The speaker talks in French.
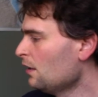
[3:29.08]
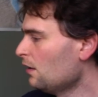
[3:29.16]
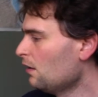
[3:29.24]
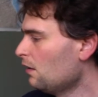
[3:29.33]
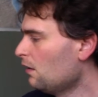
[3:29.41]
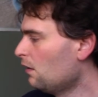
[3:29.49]

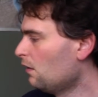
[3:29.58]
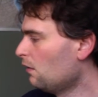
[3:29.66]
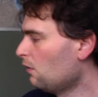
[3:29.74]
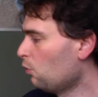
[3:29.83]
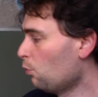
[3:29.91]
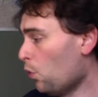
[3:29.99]

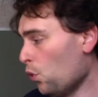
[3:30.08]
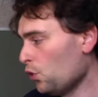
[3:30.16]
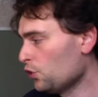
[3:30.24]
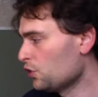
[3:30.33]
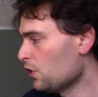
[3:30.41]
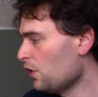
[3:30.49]
euh, bon
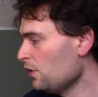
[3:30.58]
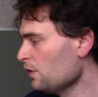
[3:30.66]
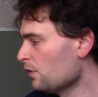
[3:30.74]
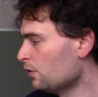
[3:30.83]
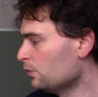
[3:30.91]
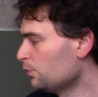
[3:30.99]

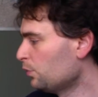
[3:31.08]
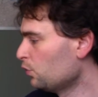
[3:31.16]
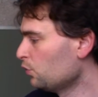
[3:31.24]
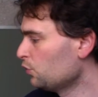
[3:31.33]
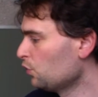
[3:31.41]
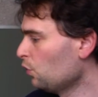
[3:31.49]
recueil
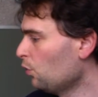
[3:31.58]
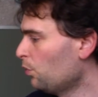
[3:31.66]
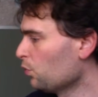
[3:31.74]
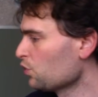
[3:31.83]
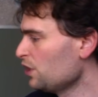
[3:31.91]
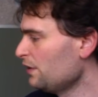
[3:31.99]
pour se
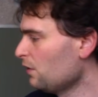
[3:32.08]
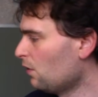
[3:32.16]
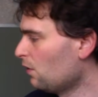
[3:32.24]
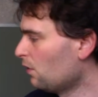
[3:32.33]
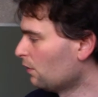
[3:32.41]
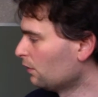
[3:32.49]
replonger
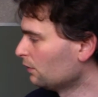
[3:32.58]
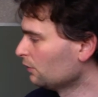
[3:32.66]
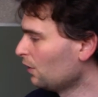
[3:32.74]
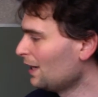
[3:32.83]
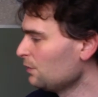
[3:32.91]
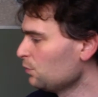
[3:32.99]
dans,
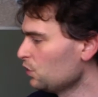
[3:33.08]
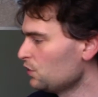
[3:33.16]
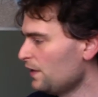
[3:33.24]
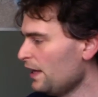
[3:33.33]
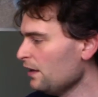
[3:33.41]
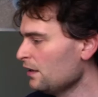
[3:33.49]
dans
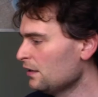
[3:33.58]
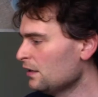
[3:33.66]
l'atmosphère.